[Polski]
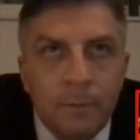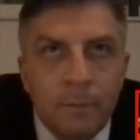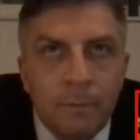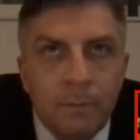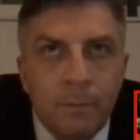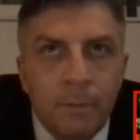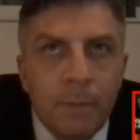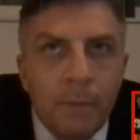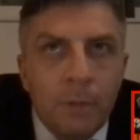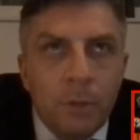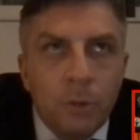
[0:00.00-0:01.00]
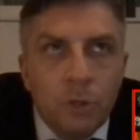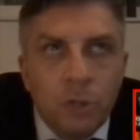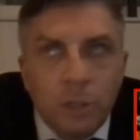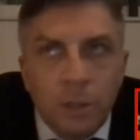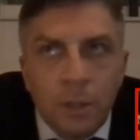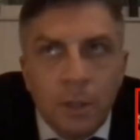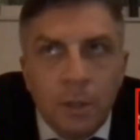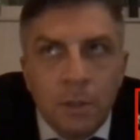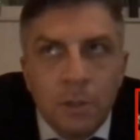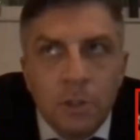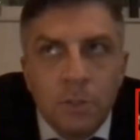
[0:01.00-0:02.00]
mamy drużynę,
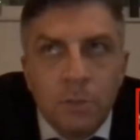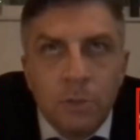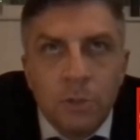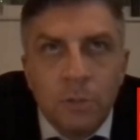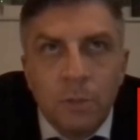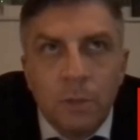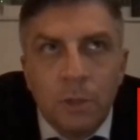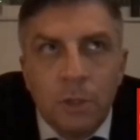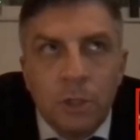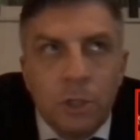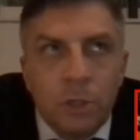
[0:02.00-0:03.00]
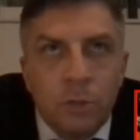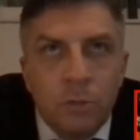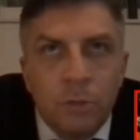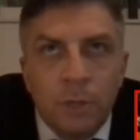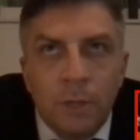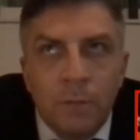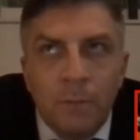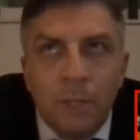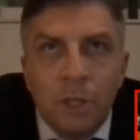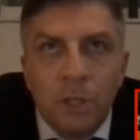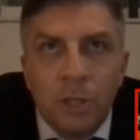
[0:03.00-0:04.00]
że możemy gdzieś tutaj
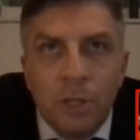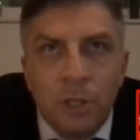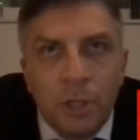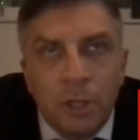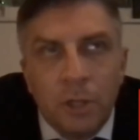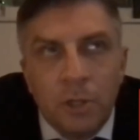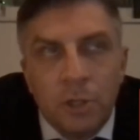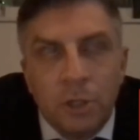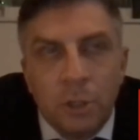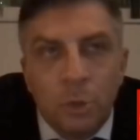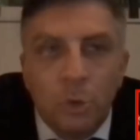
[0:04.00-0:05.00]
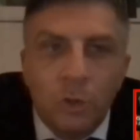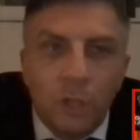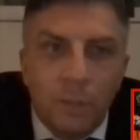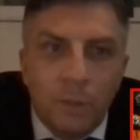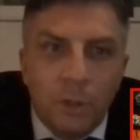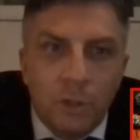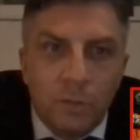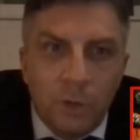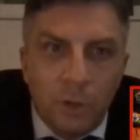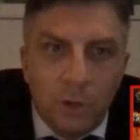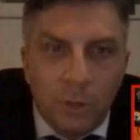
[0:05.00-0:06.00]
mieć nadzieję, że ten turniej będzie
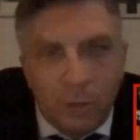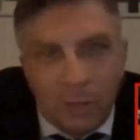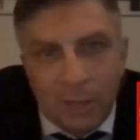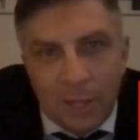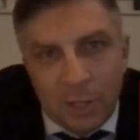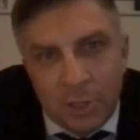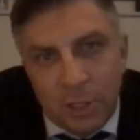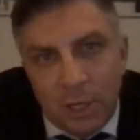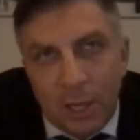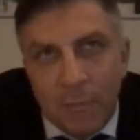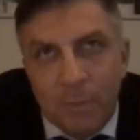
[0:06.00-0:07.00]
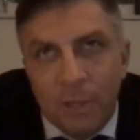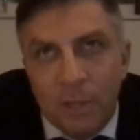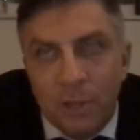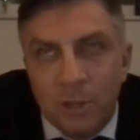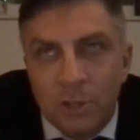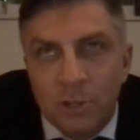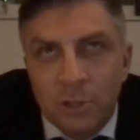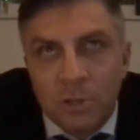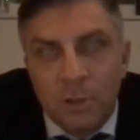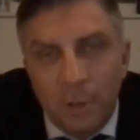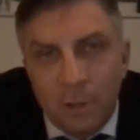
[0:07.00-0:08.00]
wyglądał inaczej, lepiej niż,
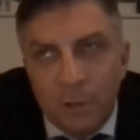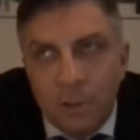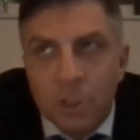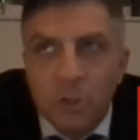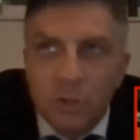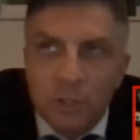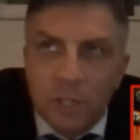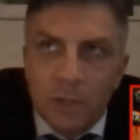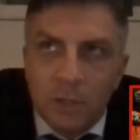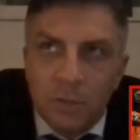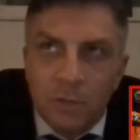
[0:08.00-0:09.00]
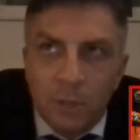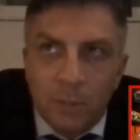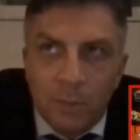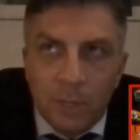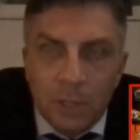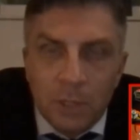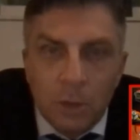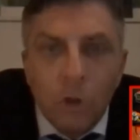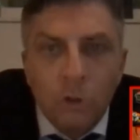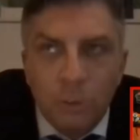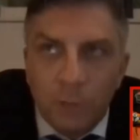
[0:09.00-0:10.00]
niż ostatnie dwie imprezy. O
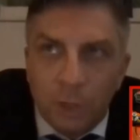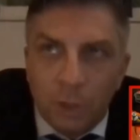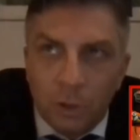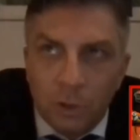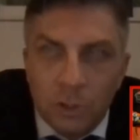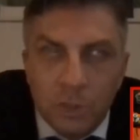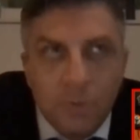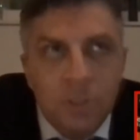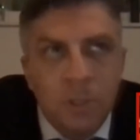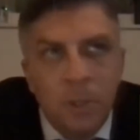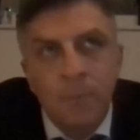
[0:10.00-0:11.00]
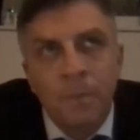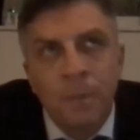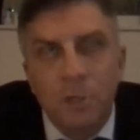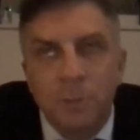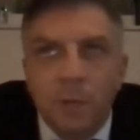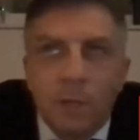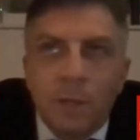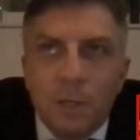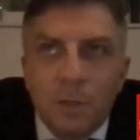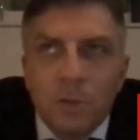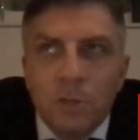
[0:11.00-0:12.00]
to mi chodzi, mhm. żeby, żeby jednak
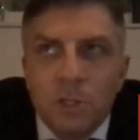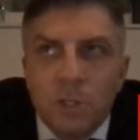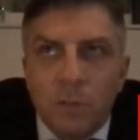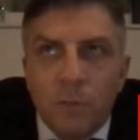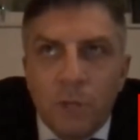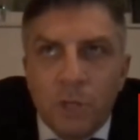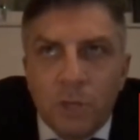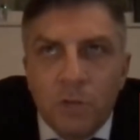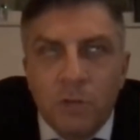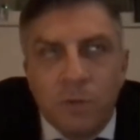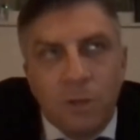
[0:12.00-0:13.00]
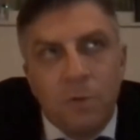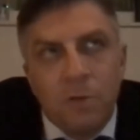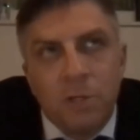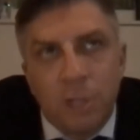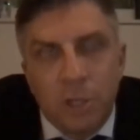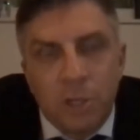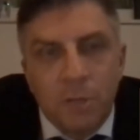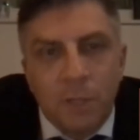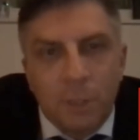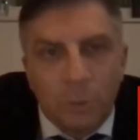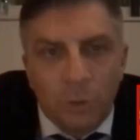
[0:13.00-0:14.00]
znowu mieć taką świadomość, że jedziemy
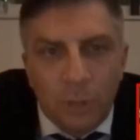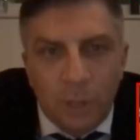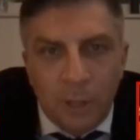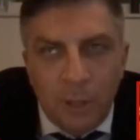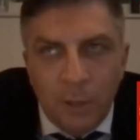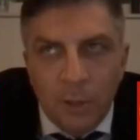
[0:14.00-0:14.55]
na turniej